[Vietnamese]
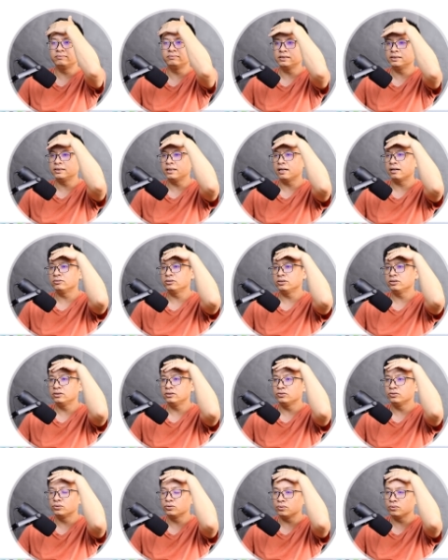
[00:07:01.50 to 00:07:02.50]
video trên
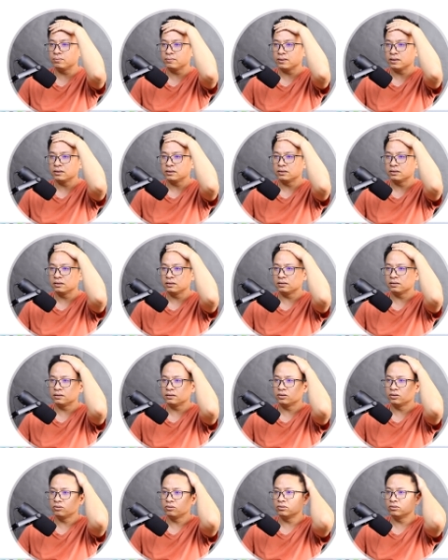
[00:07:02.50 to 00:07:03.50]
YouTube này,
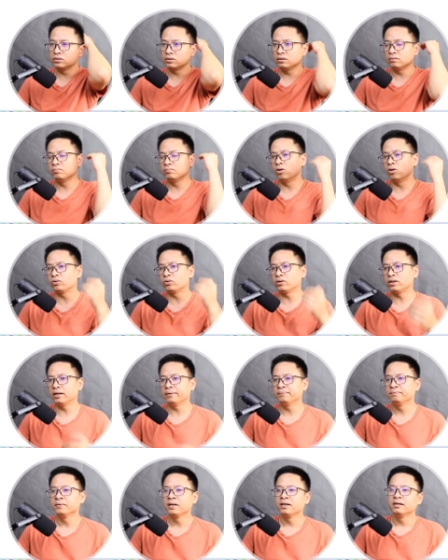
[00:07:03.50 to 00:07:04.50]
thứ 1 này.
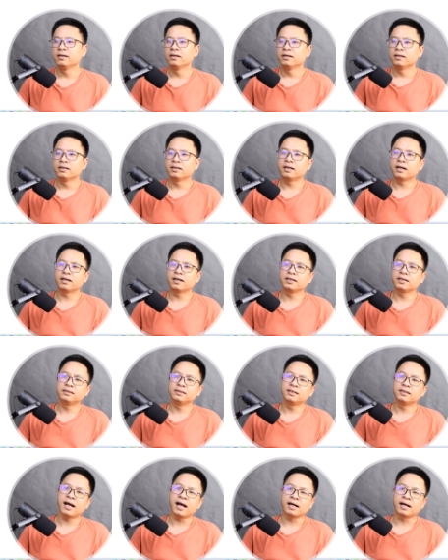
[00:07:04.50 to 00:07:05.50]
Thực ra cái
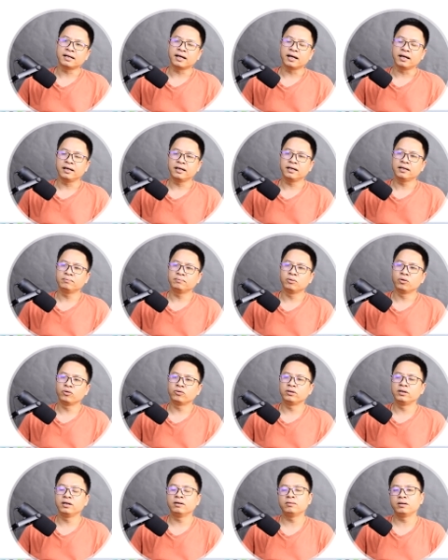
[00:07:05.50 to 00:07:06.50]
thứ hạng này ấy,
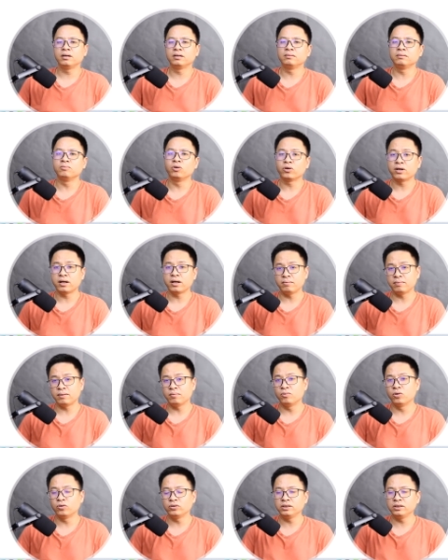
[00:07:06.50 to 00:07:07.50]
nếu là cứ 1, 2,
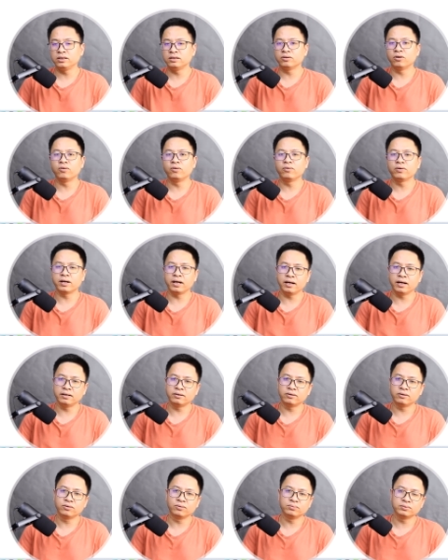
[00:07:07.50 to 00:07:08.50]
3, 4 thì nó ok,
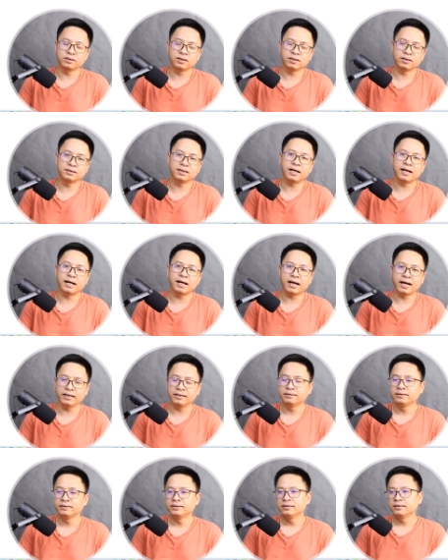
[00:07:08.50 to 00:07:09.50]
nó cũng rất là
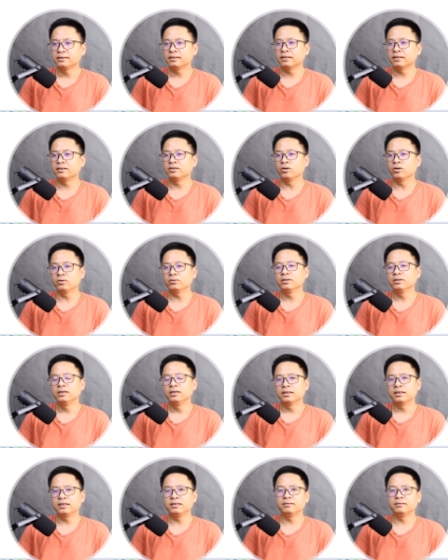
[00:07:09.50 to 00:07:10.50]
hay, tốt.
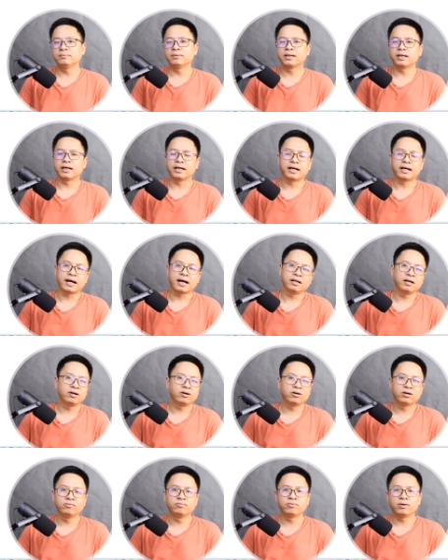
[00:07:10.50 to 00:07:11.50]
Thế nhưng mà kể cả là
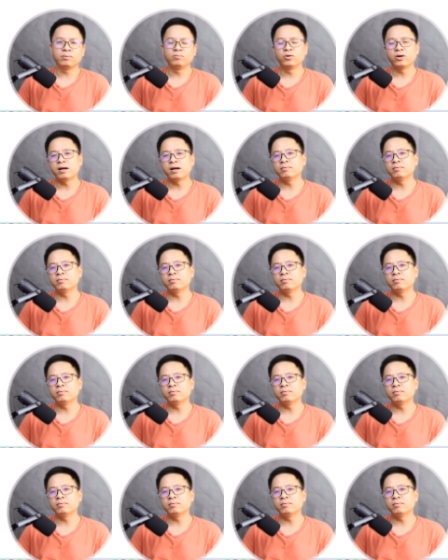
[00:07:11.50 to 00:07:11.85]
nó không phải 1,